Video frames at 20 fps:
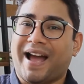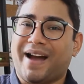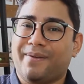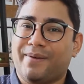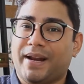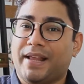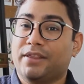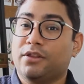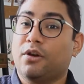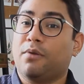
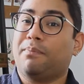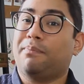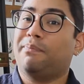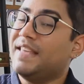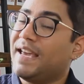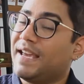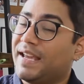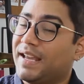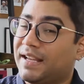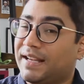hablando
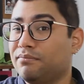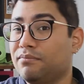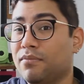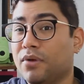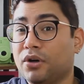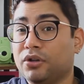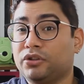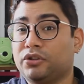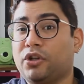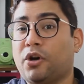de
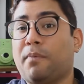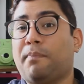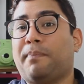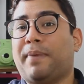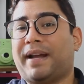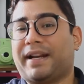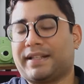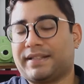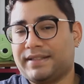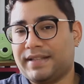montos
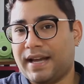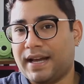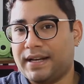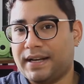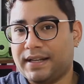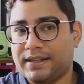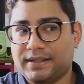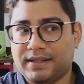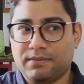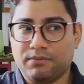
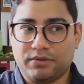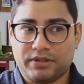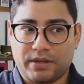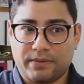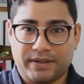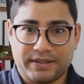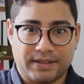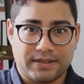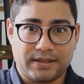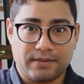parciales y muchas
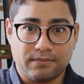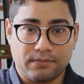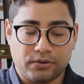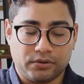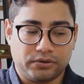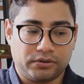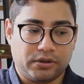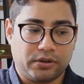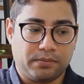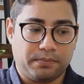veces sin
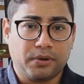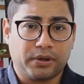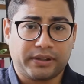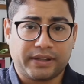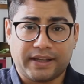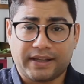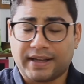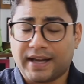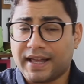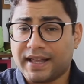montos
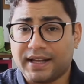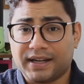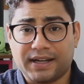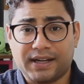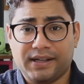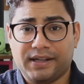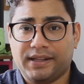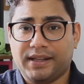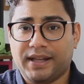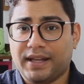porque cada
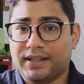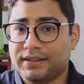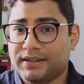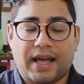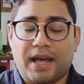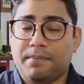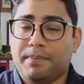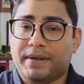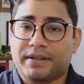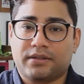realidad,
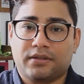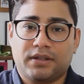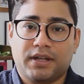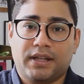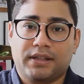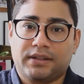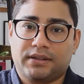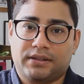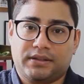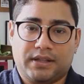cada
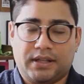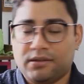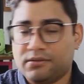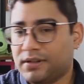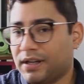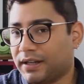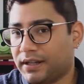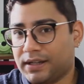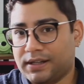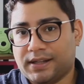persona tiene
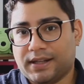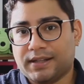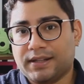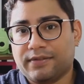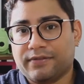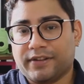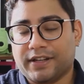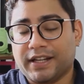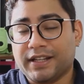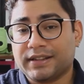una realidad
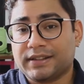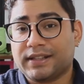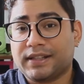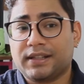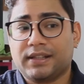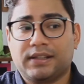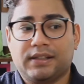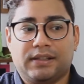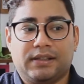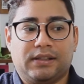
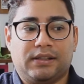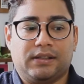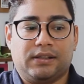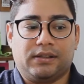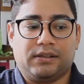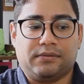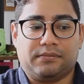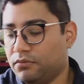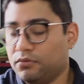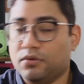diferente y
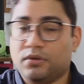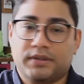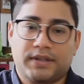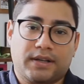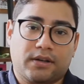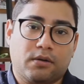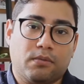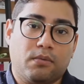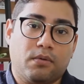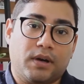uno se
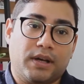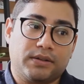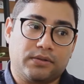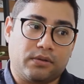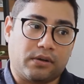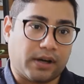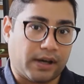acomoda a su